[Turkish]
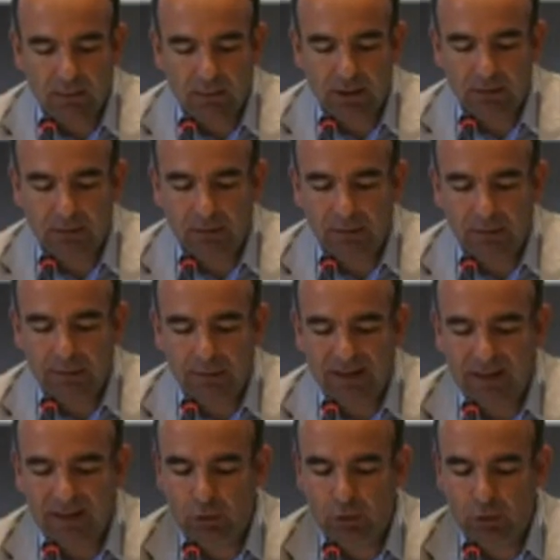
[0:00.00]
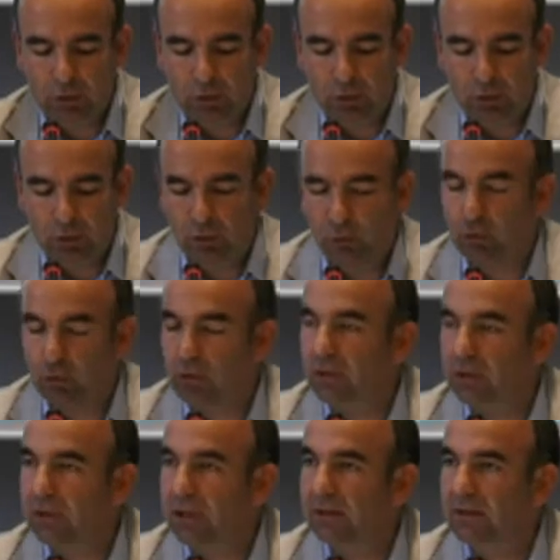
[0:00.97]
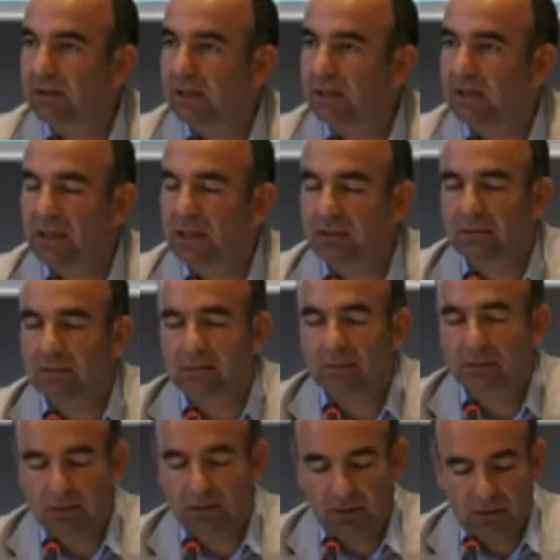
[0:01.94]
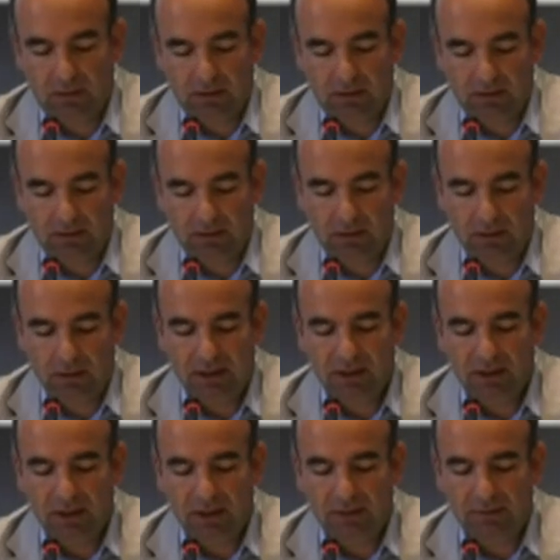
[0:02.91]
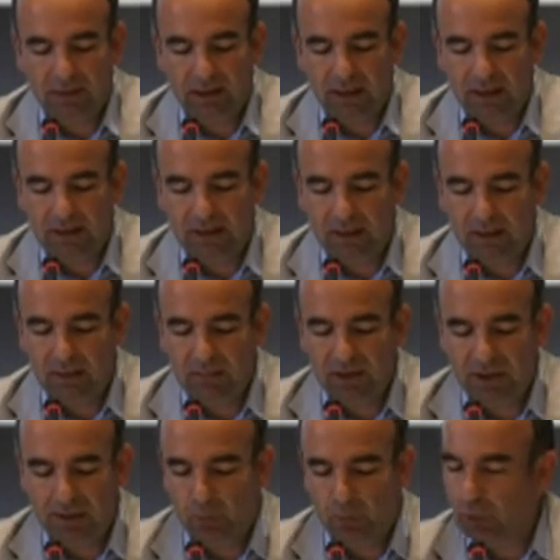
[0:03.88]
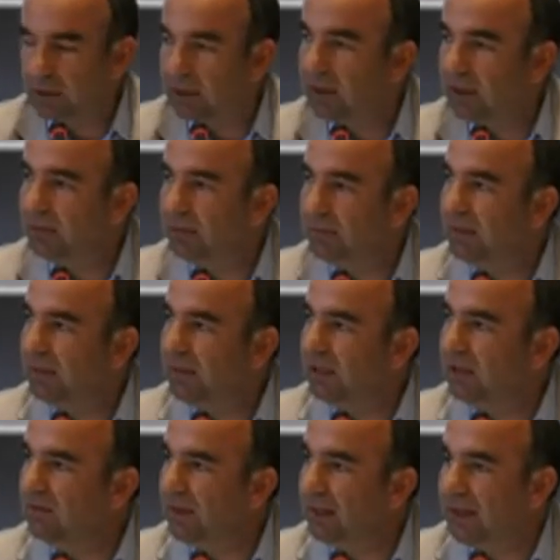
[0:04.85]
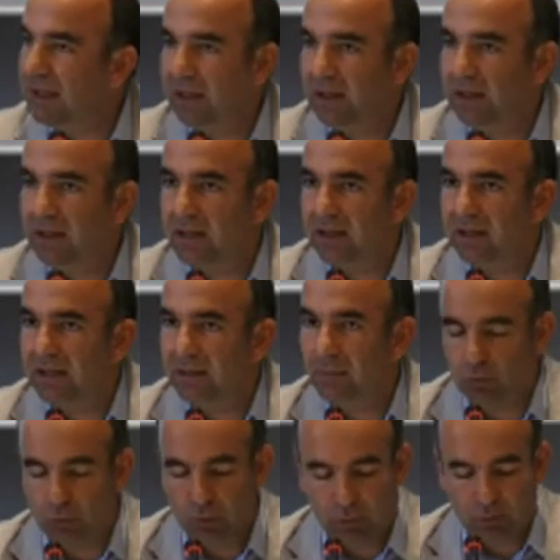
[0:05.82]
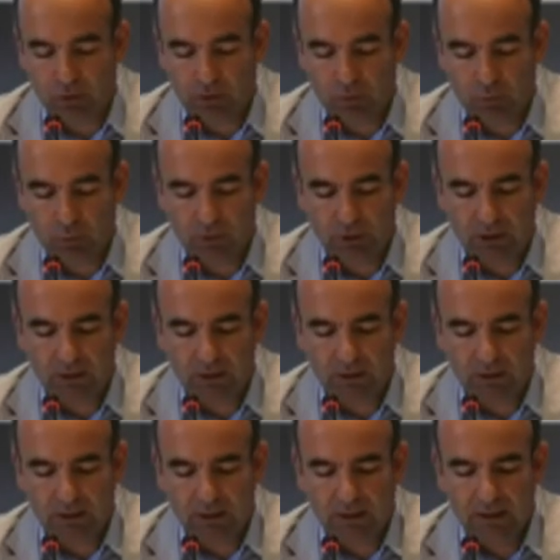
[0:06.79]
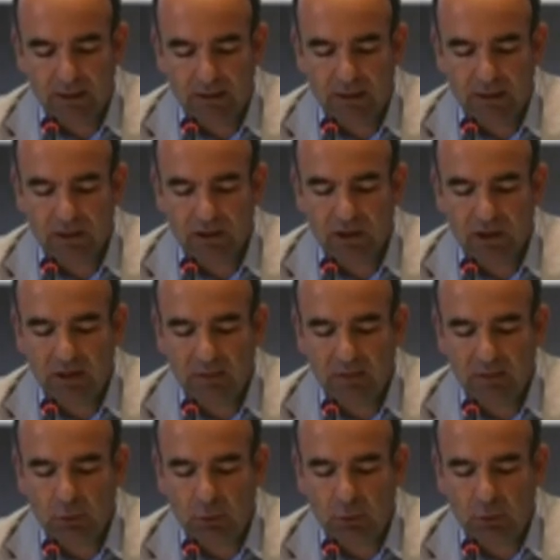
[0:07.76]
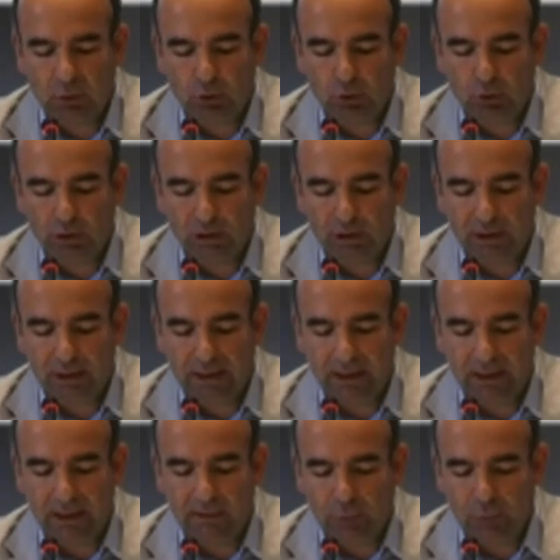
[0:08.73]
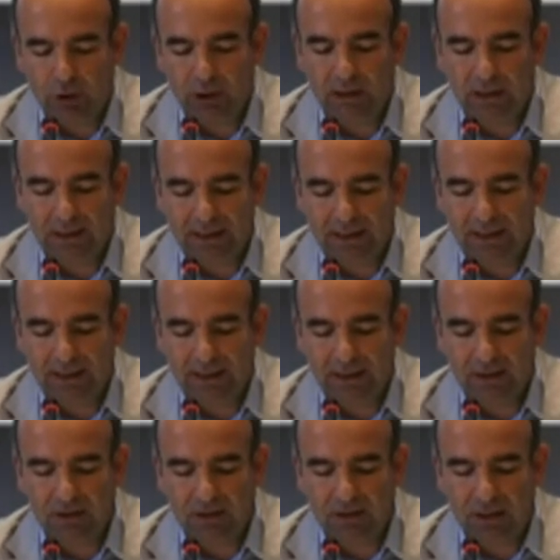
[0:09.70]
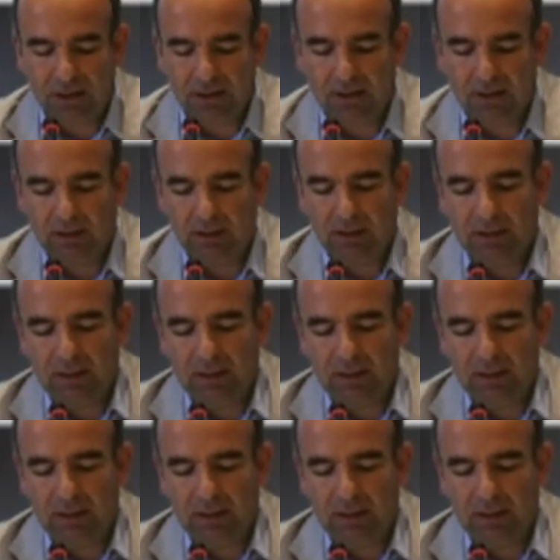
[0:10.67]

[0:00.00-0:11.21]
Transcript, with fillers: ama medya özgürlüğü konusunda geçen e, geçen hafta yayınlanan bir raporda, bir milletvekilinin yayınlamış olduğu raporda sadece 2014 yılında yani bu yılın ilk yarısında